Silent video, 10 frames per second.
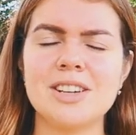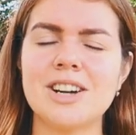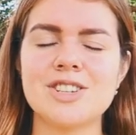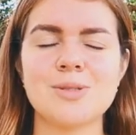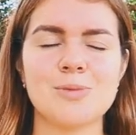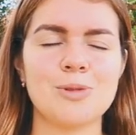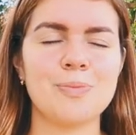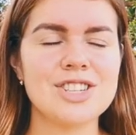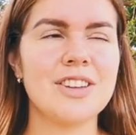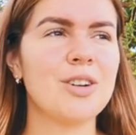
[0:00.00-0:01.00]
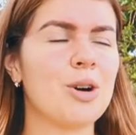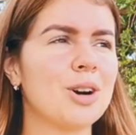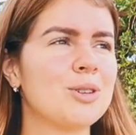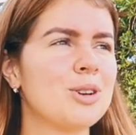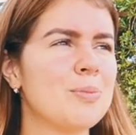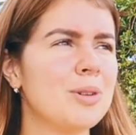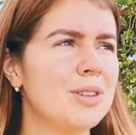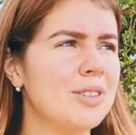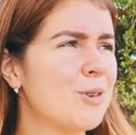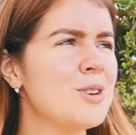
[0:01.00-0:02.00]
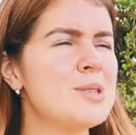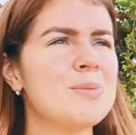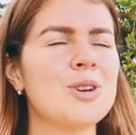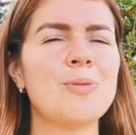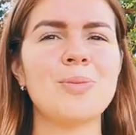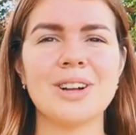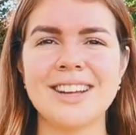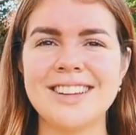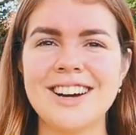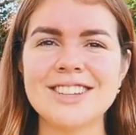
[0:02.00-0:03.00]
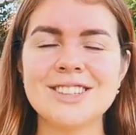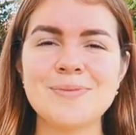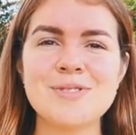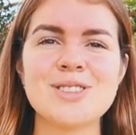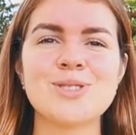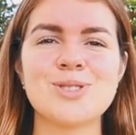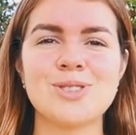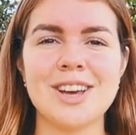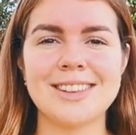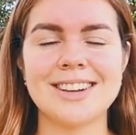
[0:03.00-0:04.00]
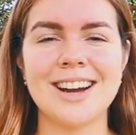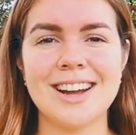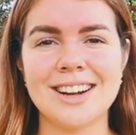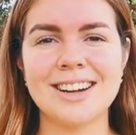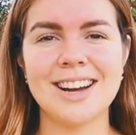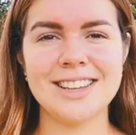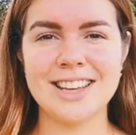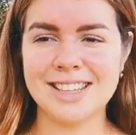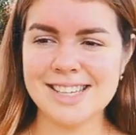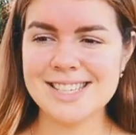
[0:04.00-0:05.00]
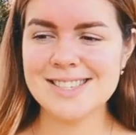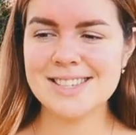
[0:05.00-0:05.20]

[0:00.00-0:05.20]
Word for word: каждому человеку, который был в роде моем, благодарна за то, что я такая такая, какая я есть,